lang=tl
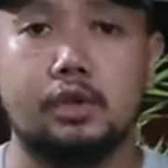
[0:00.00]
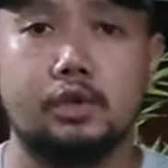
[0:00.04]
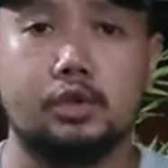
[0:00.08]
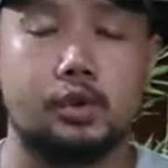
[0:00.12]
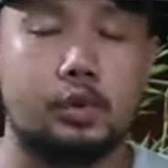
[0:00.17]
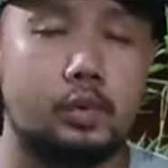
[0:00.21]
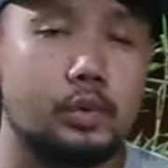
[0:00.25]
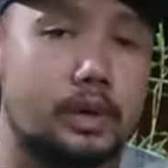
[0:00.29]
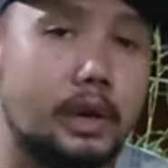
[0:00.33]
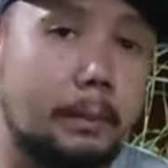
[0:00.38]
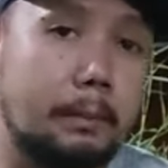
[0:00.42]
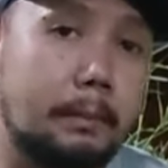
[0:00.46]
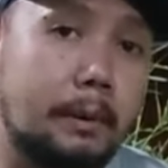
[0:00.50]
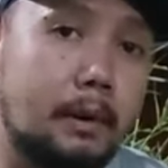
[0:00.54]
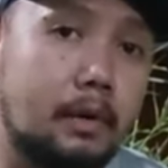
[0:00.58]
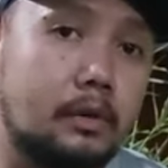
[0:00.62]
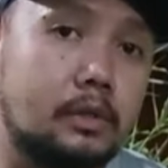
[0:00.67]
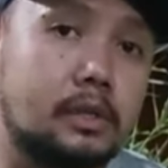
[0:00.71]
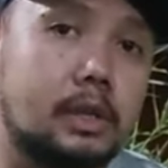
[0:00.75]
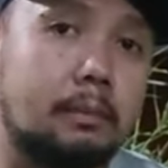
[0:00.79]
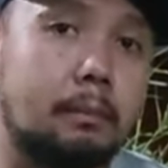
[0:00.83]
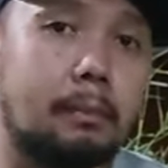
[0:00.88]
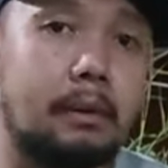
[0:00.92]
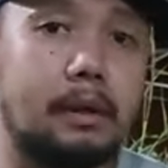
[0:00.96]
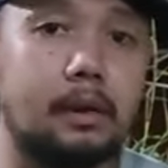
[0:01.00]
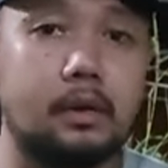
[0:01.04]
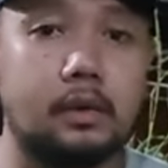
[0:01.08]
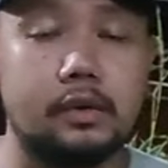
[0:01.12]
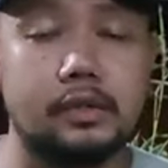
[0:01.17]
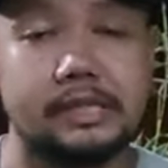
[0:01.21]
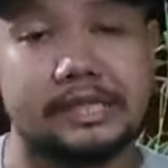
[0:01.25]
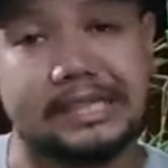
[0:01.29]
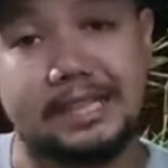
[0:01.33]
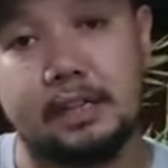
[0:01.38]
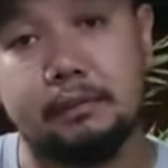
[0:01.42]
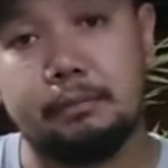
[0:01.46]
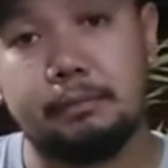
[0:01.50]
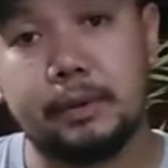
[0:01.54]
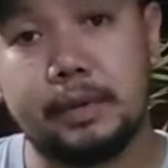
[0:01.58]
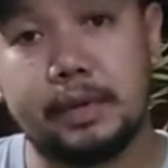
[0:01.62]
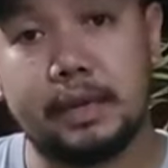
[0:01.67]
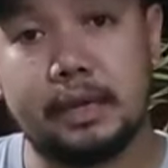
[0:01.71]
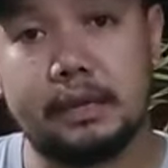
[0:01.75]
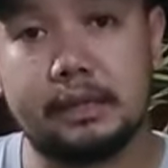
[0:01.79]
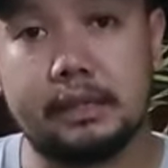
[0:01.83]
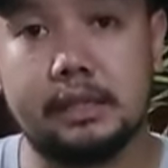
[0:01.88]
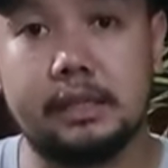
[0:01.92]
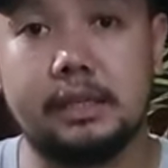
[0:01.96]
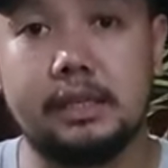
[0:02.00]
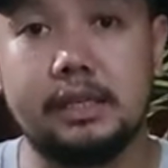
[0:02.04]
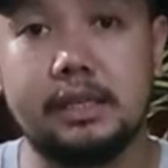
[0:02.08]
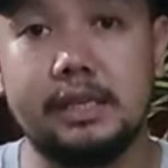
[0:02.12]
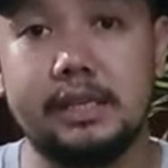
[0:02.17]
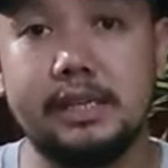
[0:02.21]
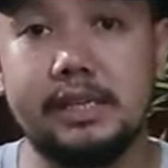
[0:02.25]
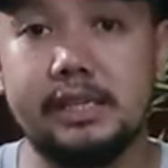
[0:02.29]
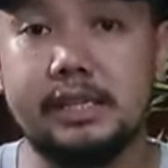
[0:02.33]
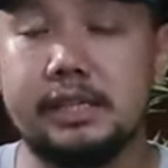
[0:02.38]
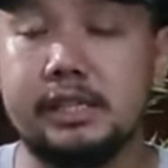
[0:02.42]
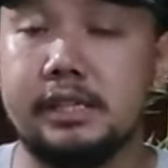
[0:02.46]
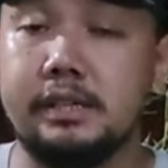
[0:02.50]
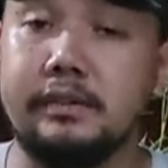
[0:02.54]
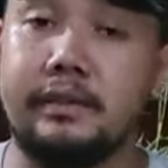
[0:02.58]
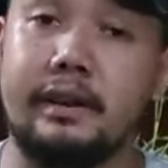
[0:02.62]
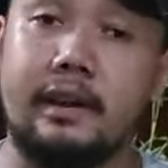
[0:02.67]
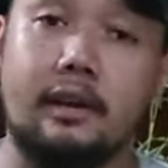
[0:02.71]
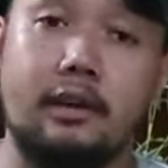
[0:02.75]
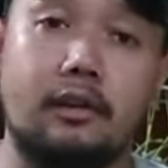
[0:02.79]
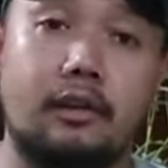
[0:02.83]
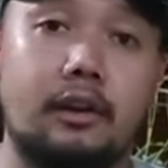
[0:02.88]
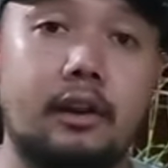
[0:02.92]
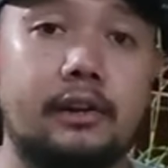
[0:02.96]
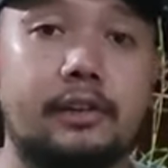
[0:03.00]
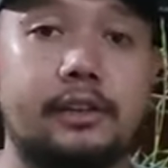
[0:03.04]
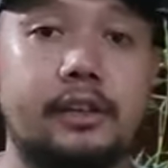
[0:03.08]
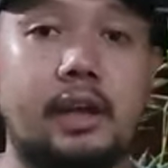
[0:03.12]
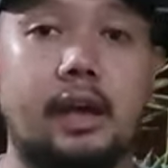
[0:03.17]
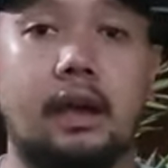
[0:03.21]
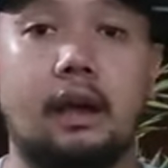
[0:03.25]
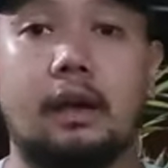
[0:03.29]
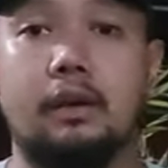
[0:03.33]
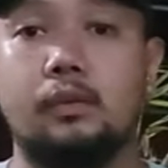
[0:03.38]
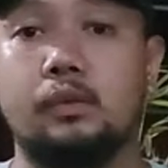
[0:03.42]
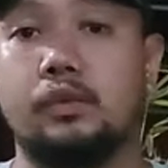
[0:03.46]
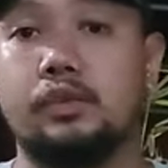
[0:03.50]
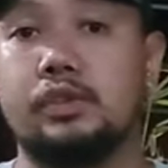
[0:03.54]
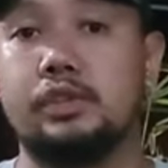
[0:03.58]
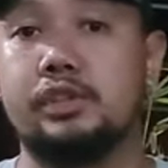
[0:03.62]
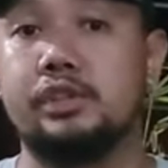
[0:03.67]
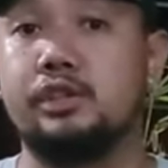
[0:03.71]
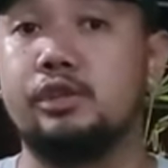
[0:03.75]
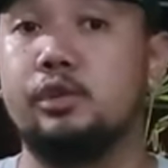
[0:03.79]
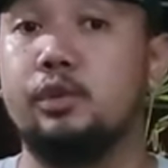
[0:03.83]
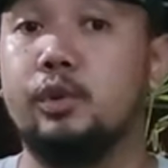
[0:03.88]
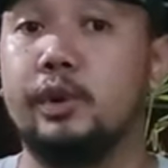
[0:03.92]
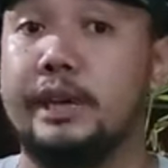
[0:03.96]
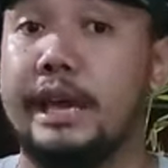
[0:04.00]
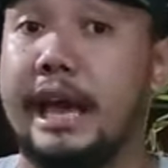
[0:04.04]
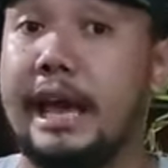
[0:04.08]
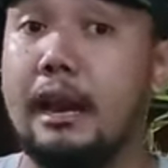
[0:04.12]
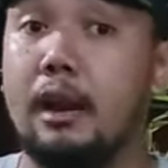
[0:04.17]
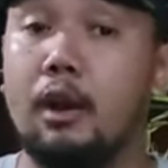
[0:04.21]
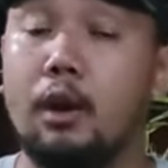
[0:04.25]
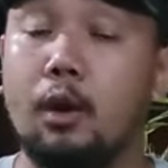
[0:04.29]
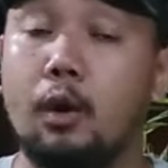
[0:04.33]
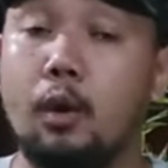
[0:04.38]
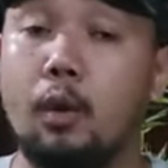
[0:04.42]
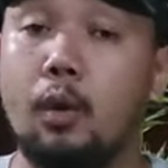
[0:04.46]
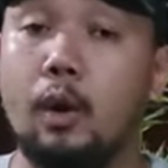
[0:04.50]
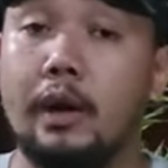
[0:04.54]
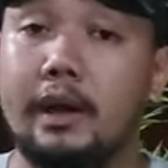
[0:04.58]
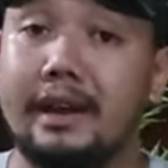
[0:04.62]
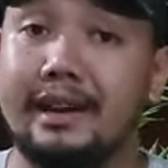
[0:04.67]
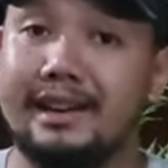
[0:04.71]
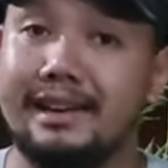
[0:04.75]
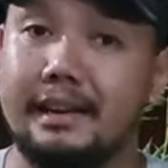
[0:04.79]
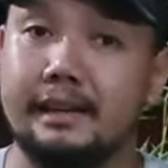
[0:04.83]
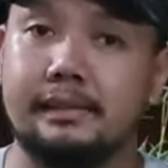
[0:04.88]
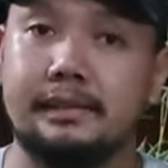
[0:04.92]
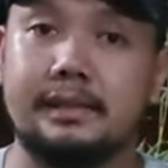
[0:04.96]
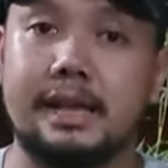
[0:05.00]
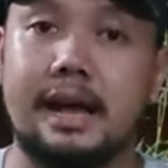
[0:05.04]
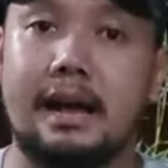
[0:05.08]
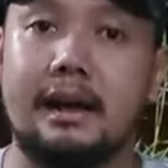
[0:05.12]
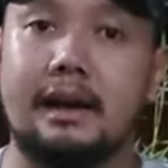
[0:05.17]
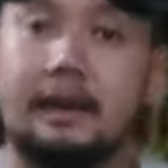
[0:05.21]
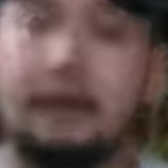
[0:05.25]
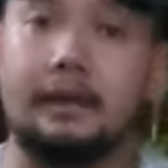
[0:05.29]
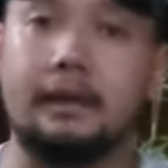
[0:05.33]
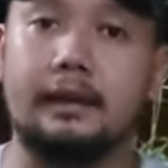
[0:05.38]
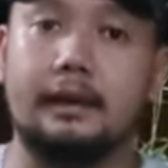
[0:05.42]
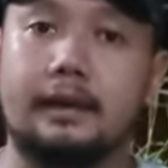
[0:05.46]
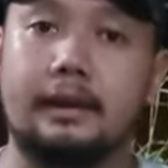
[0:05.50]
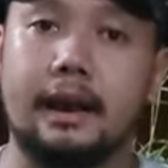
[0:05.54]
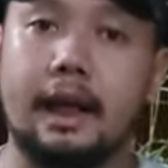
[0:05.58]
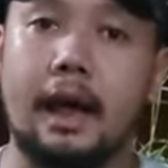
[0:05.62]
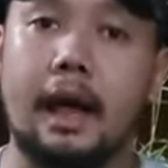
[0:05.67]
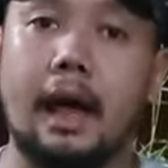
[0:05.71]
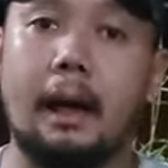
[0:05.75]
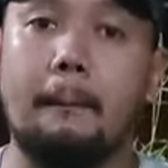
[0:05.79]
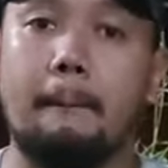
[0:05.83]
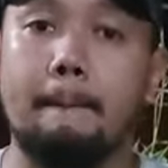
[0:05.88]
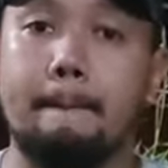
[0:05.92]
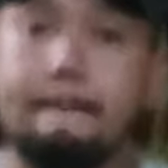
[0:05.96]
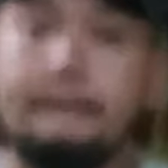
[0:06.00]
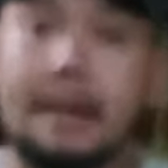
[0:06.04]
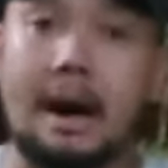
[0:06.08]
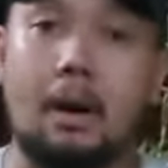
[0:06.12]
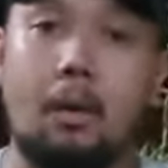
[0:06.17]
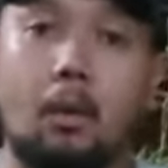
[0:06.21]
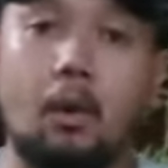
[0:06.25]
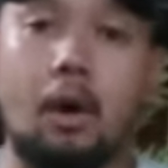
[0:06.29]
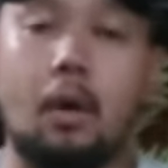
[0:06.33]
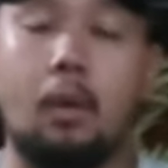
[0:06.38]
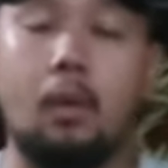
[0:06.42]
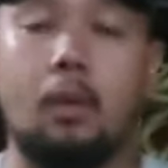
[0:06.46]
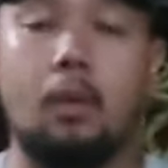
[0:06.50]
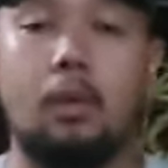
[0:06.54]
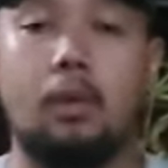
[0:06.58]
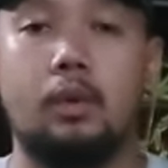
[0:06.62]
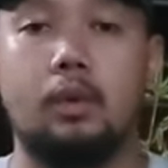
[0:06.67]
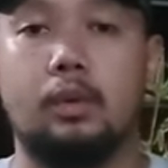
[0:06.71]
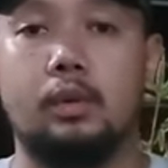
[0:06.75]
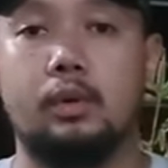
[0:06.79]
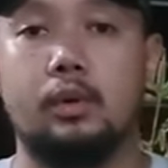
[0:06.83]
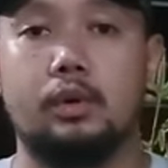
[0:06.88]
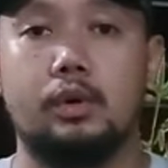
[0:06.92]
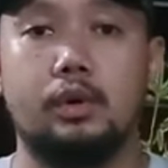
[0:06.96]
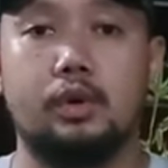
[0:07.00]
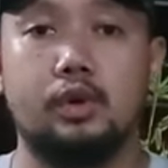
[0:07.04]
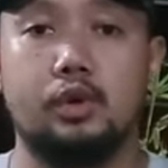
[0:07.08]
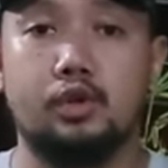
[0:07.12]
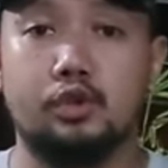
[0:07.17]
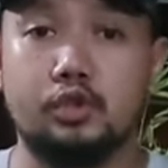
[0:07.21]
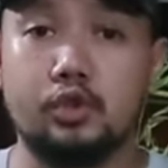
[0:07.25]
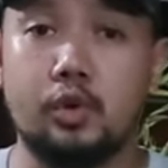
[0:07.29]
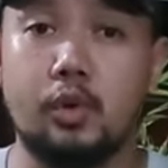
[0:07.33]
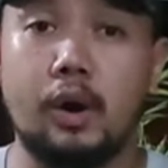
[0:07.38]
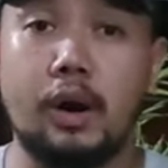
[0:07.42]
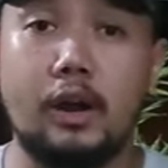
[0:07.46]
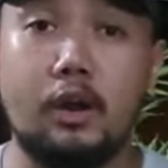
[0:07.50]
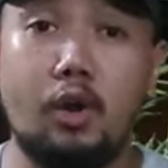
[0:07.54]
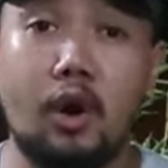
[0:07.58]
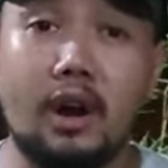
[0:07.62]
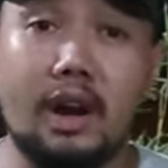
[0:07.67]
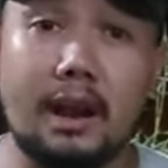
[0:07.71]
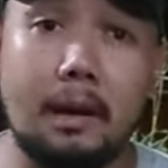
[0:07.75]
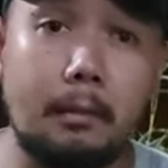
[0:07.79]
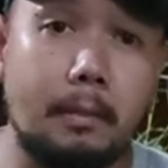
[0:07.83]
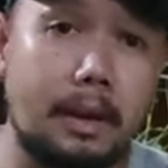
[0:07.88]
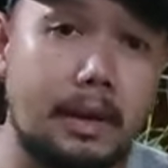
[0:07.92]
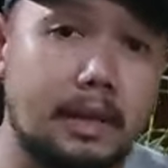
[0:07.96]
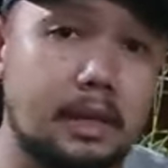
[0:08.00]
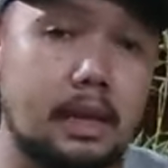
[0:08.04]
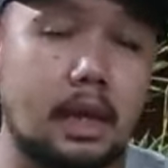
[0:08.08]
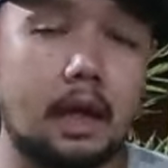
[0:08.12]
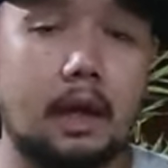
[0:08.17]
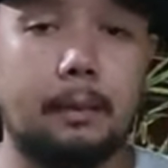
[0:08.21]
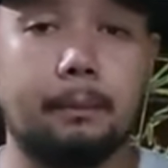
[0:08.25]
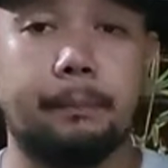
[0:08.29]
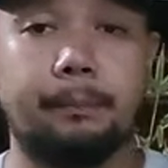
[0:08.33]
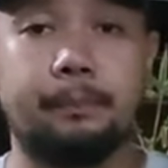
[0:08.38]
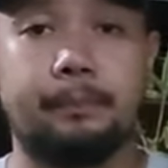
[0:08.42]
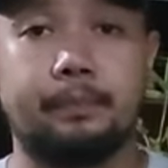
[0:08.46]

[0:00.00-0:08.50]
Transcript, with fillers: So, unang pag-usapan or silipin natin is si regular niya, which is yung yellow na sack na bawaw. So, ano ang laman niya?